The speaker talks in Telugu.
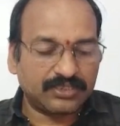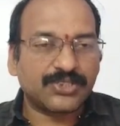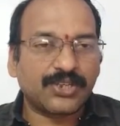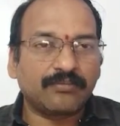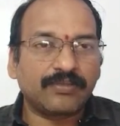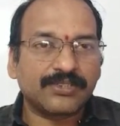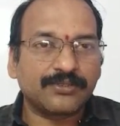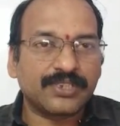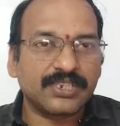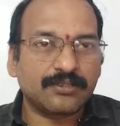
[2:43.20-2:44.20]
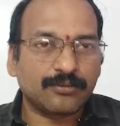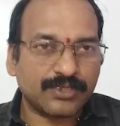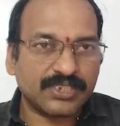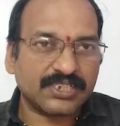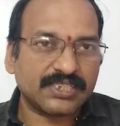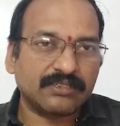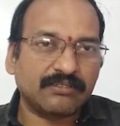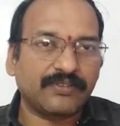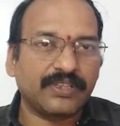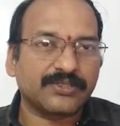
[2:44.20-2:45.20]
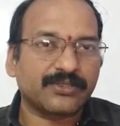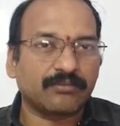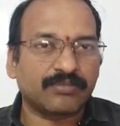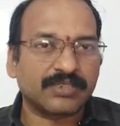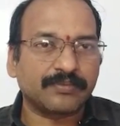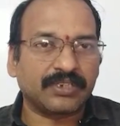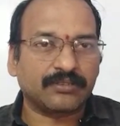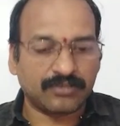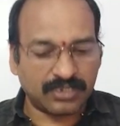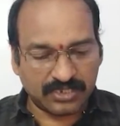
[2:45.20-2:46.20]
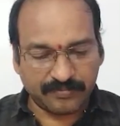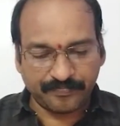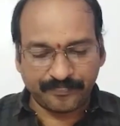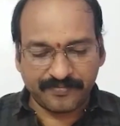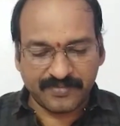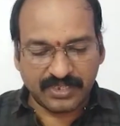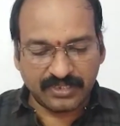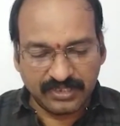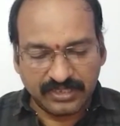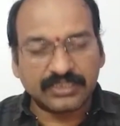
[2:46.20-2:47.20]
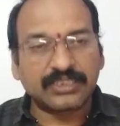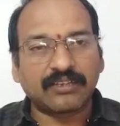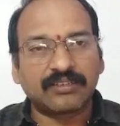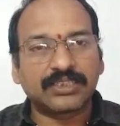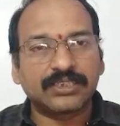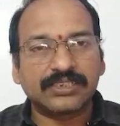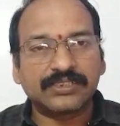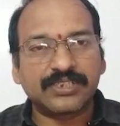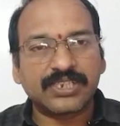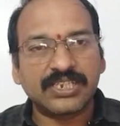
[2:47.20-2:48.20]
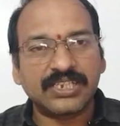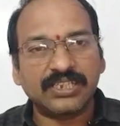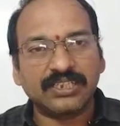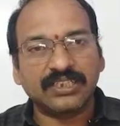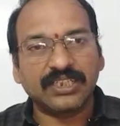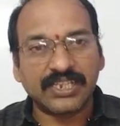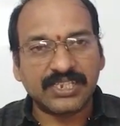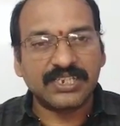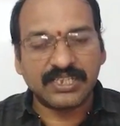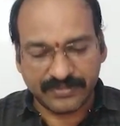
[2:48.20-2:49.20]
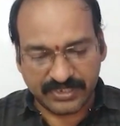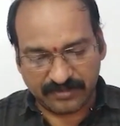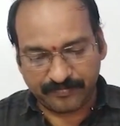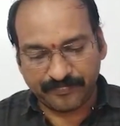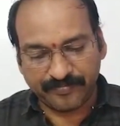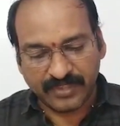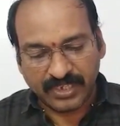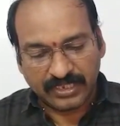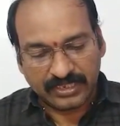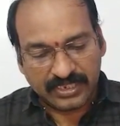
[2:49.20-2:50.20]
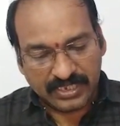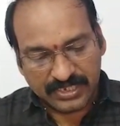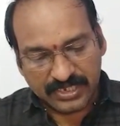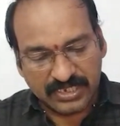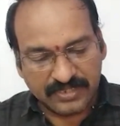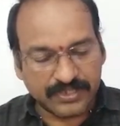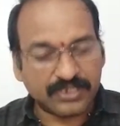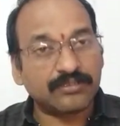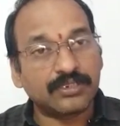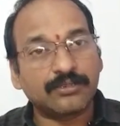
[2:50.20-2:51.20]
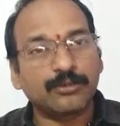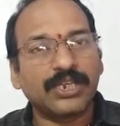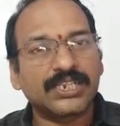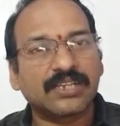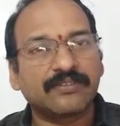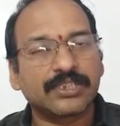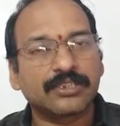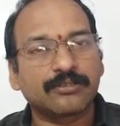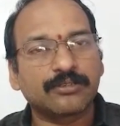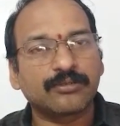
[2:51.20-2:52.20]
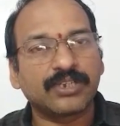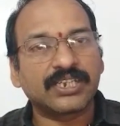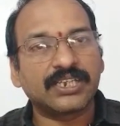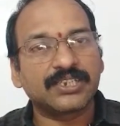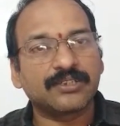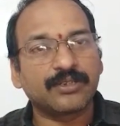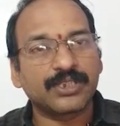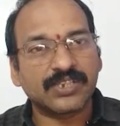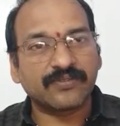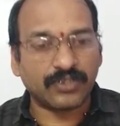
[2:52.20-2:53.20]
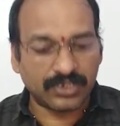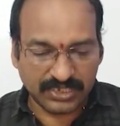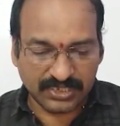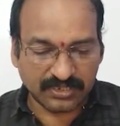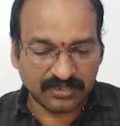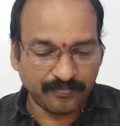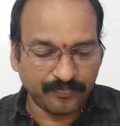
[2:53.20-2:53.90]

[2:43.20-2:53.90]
స్టాప్ లాస్ వచ్చి టూ సిక్స్ సెవెన్ ఫైవ్ స్టాప్ లాస్ పెట్టుకోండి తర్వాత వచ్చి హెచ్డిఎఫ్సి ది హెచ్డిఎఫ్సి కూడా టూ ఎయిట్ సెవెన్ జీరో టూ ఎయిట్ ఎయిట్ జీరో నుంచి ఫాల్ అయింది సార్